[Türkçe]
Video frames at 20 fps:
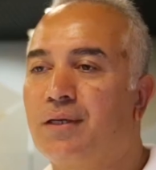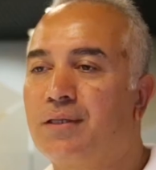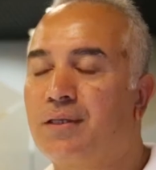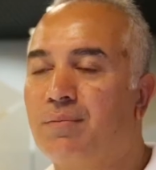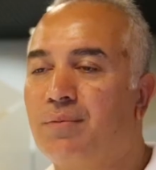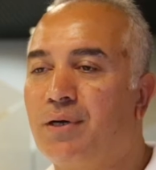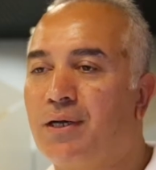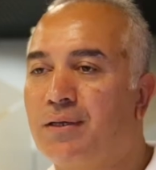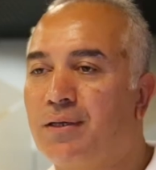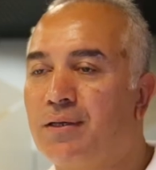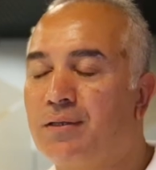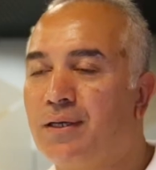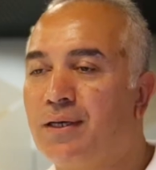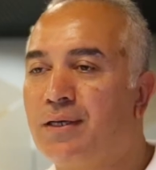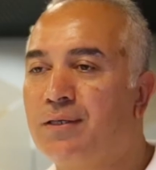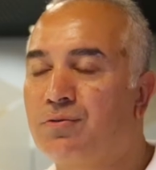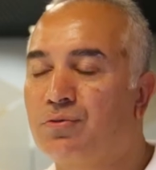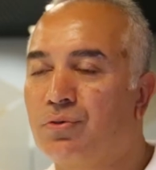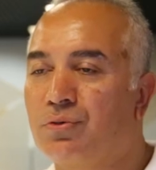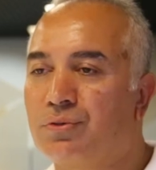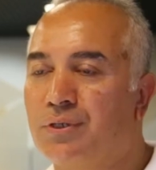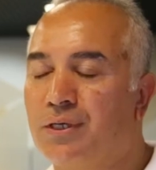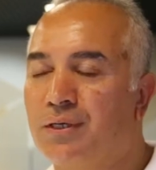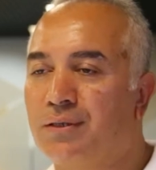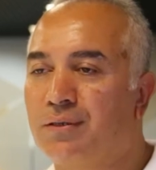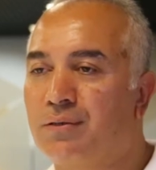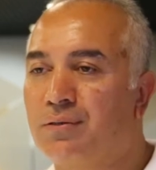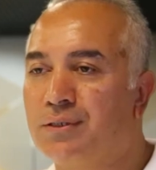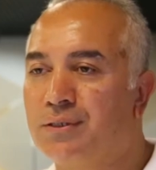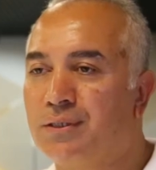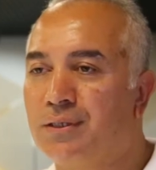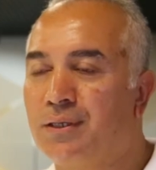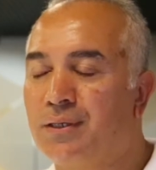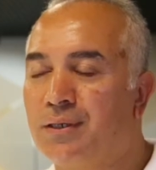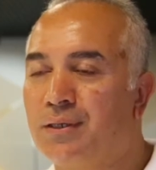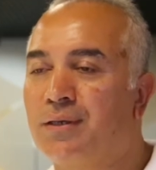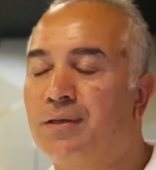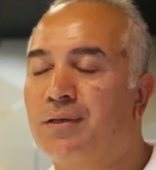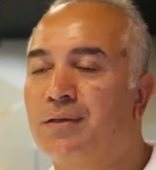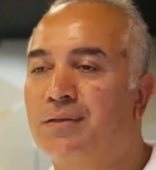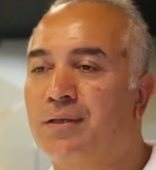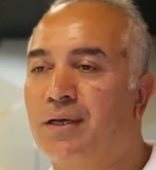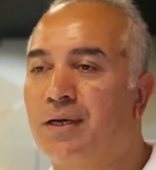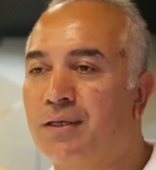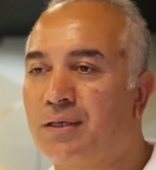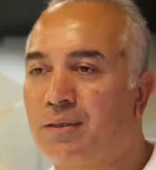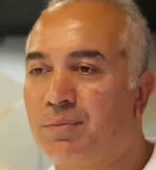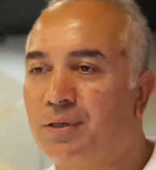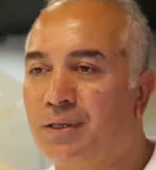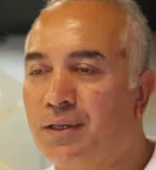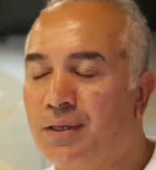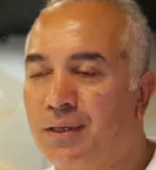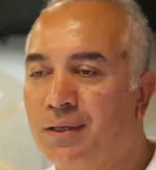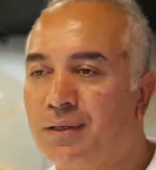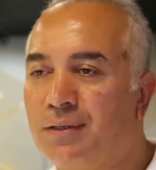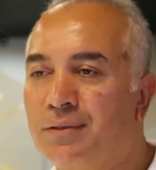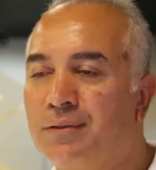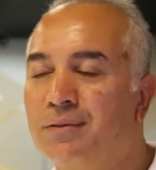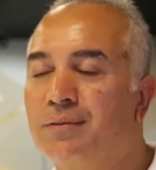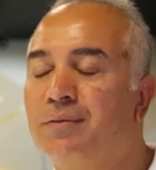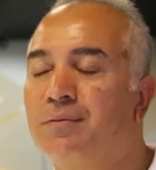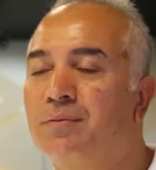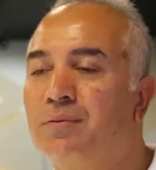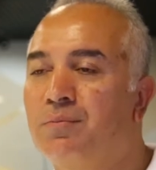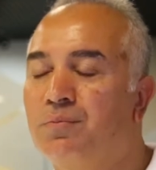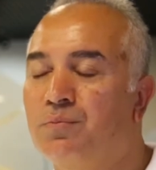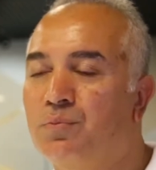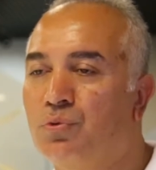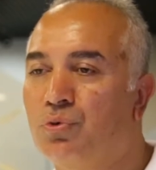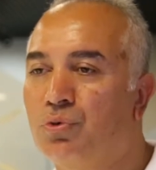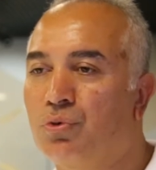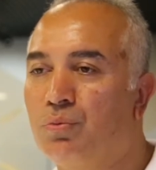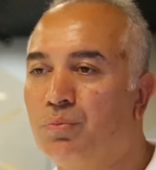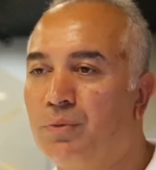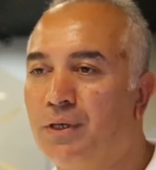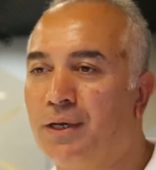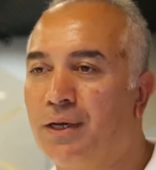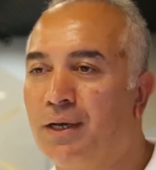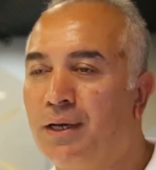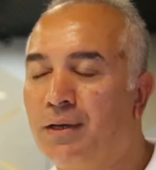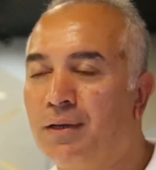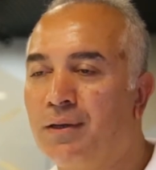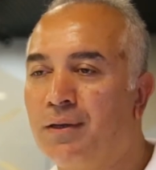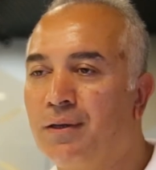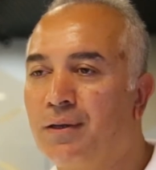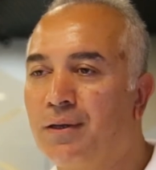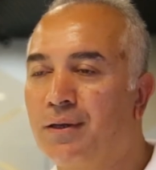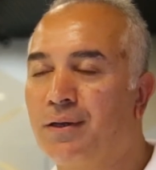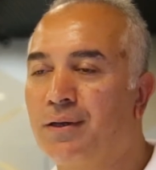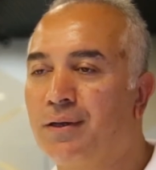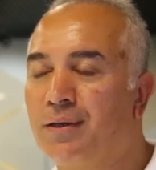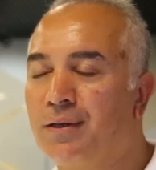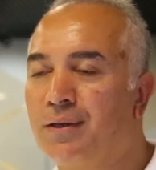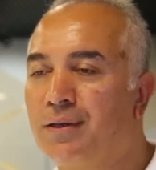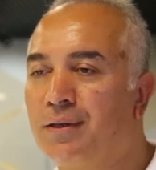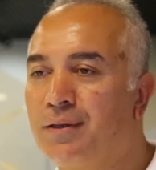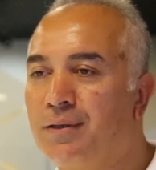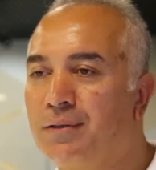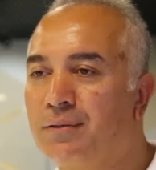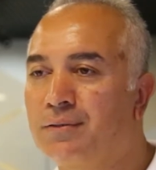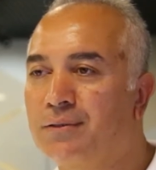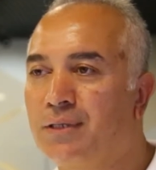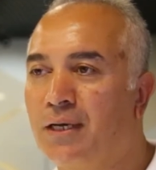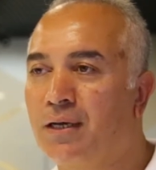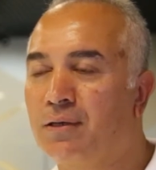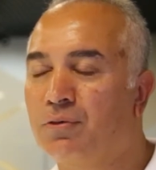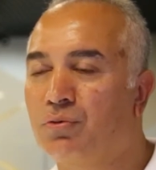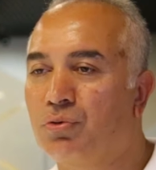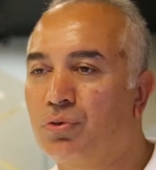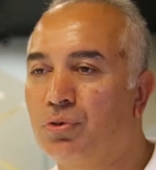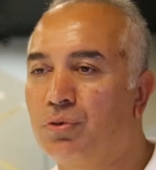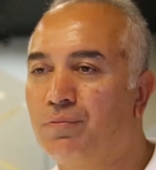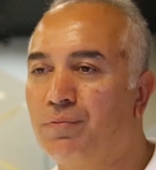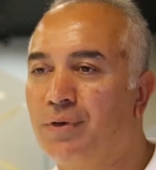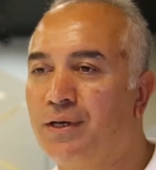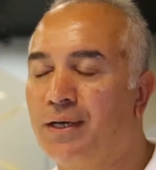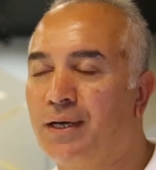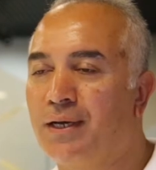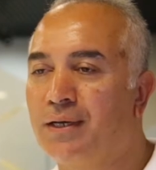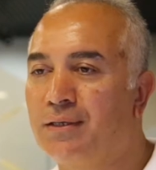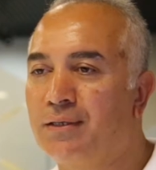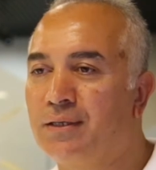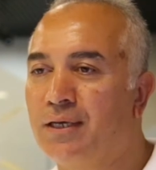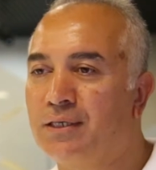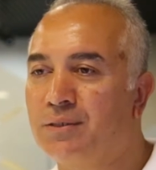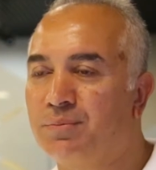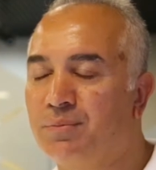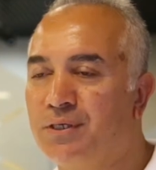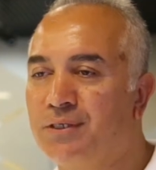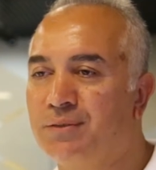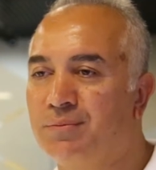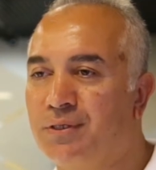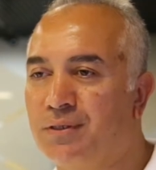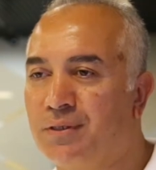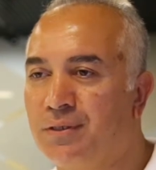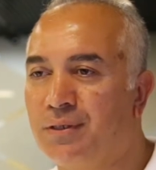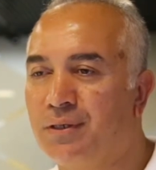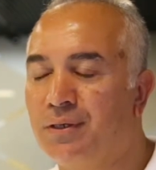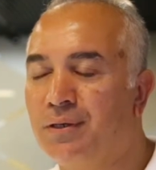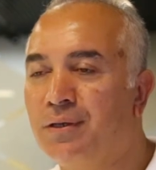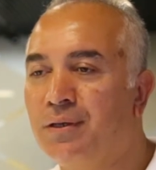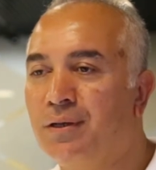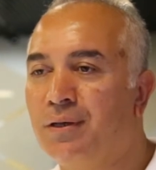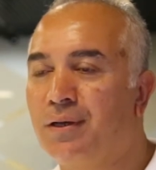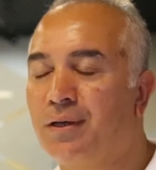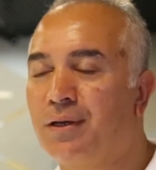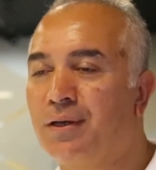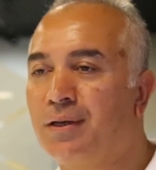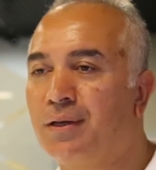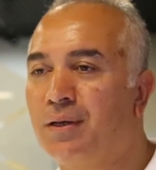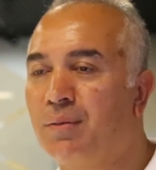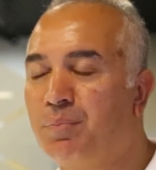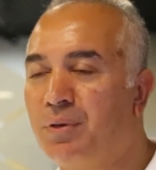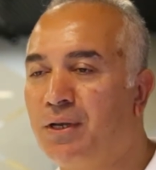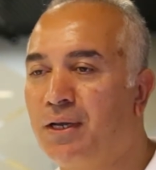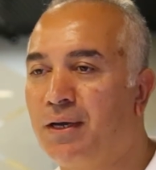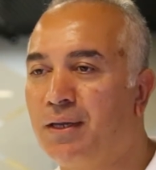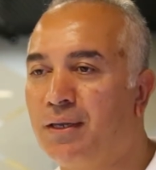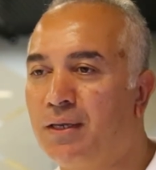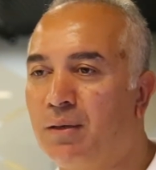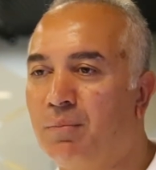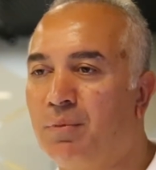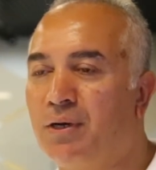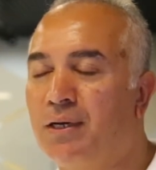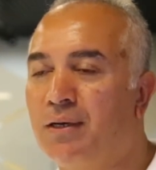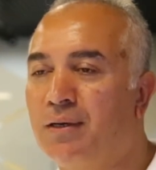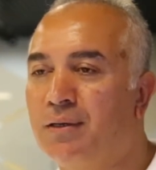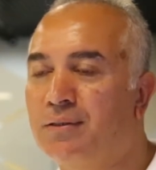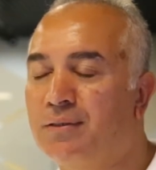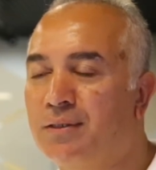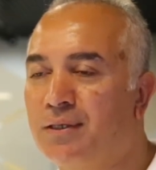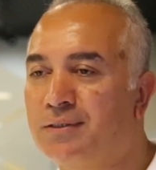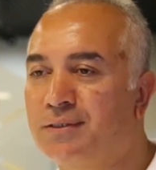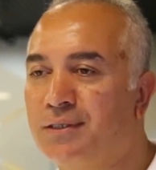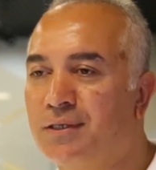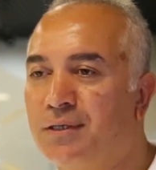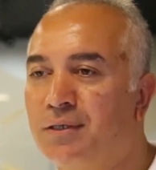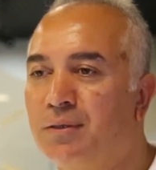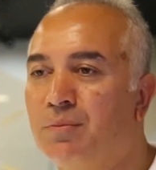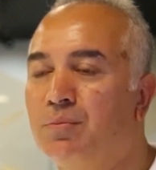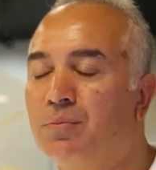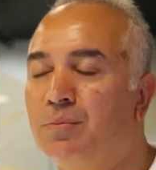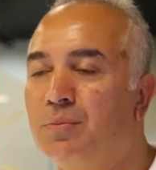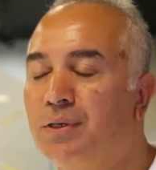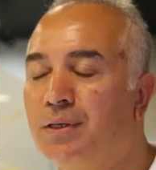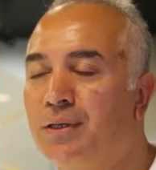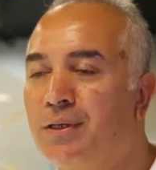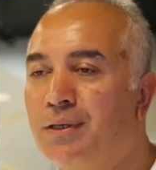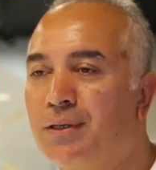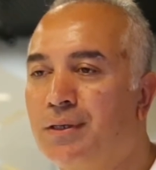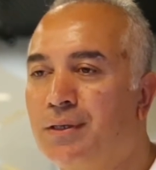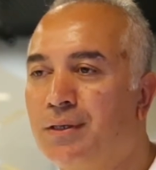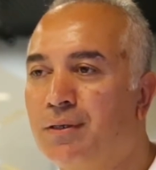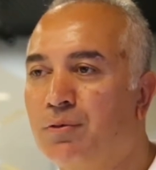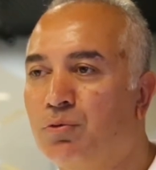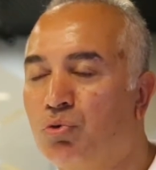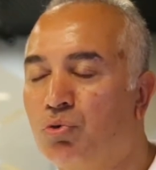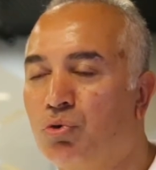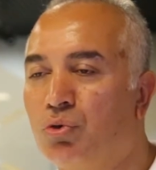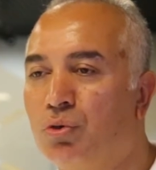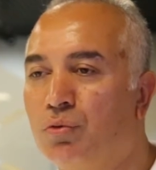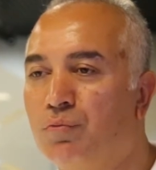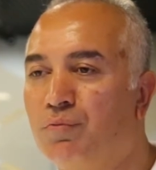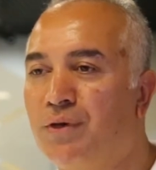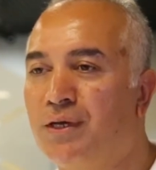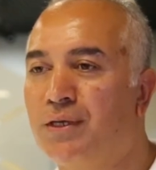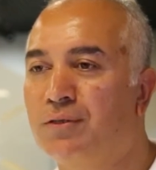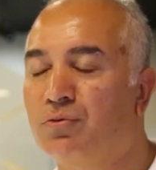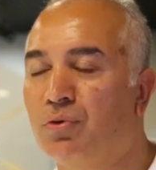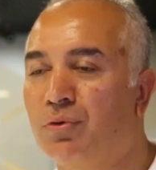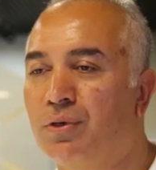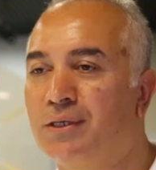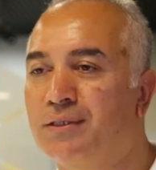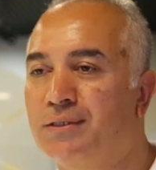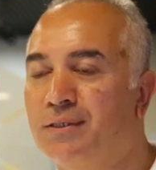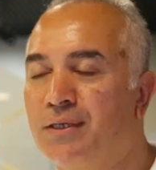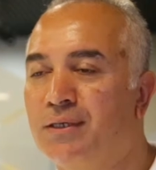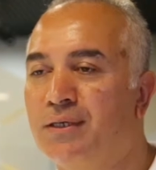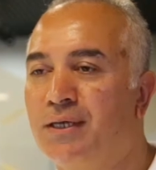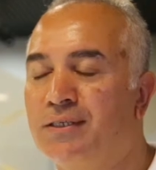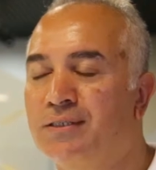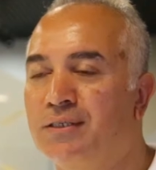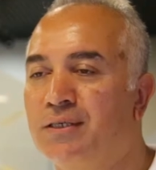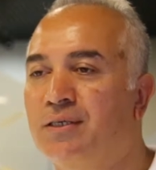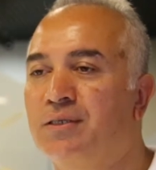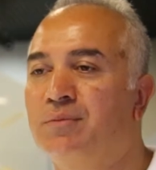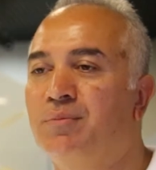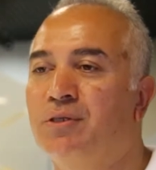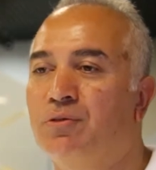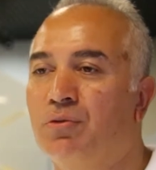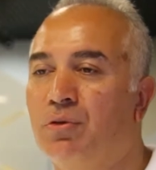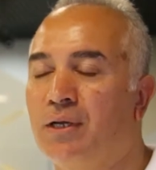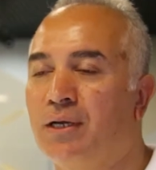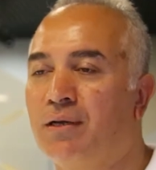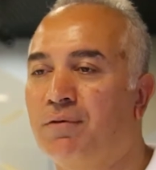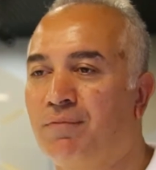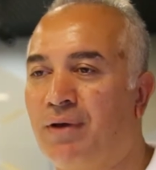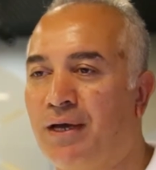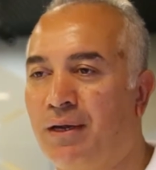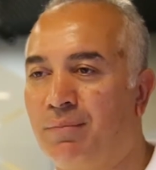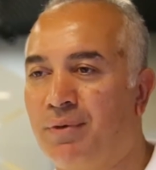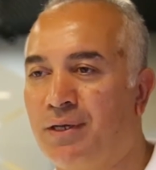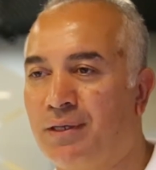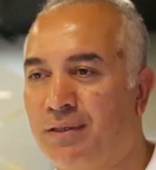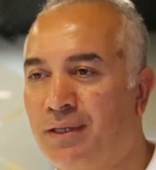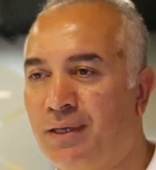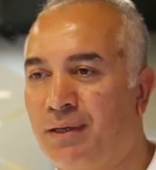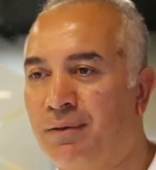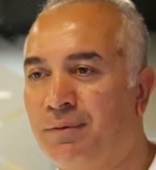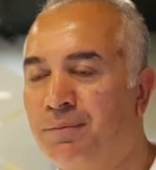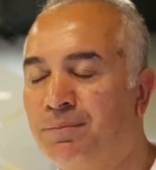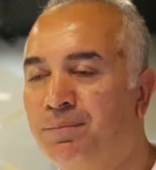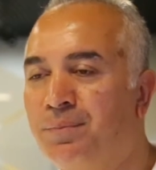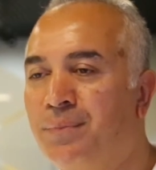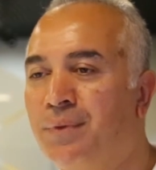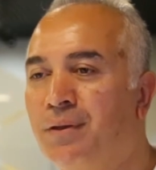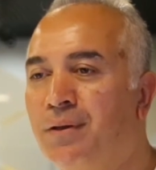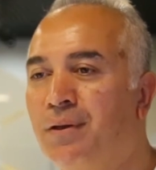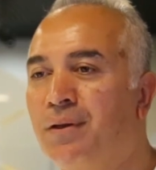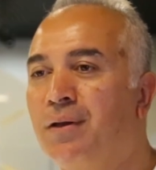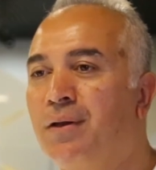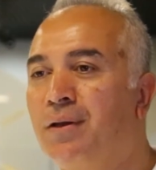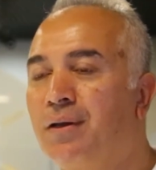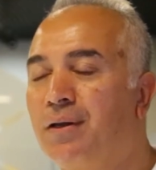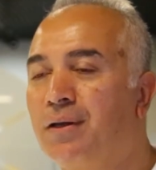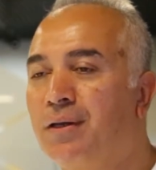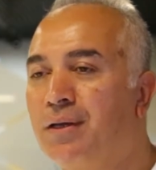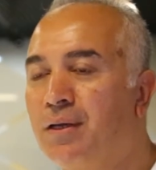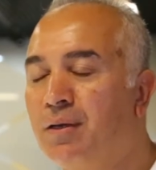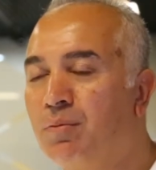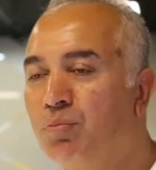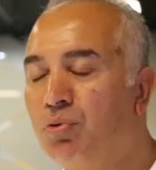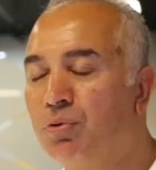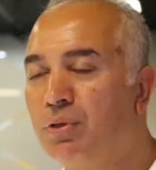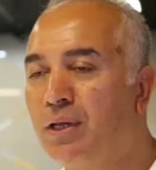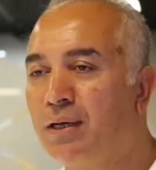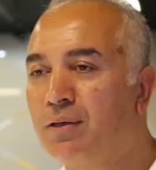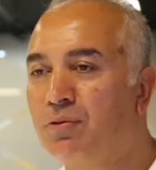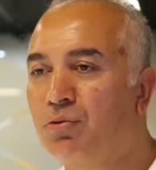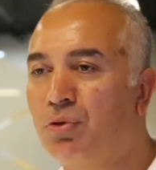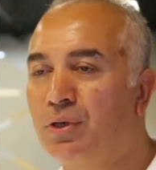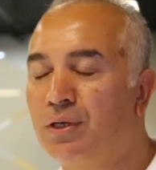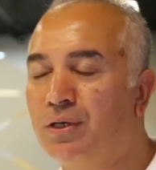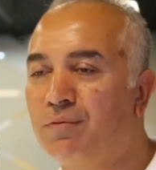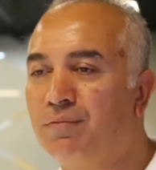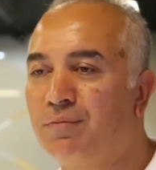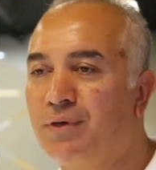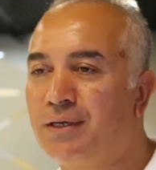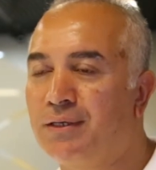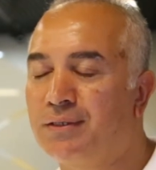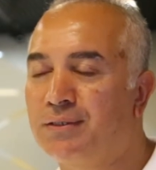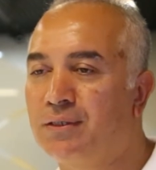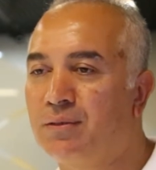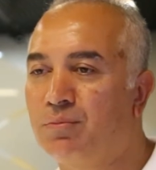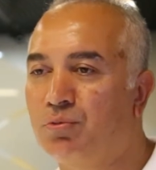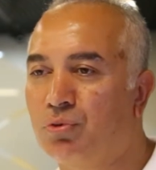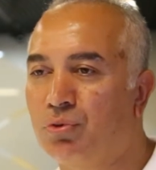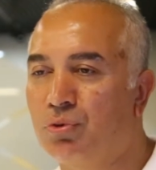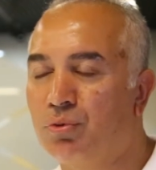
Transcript: Data Market en son teknolojileri takip ederek kurumlara e, sağ kurulum ve yaygınlaşma hizmetini e, planlama, tasarım, e, kurulum ve sonrasında destek hizmeti olarak vermekte. E, bunlar donanım ve yazılım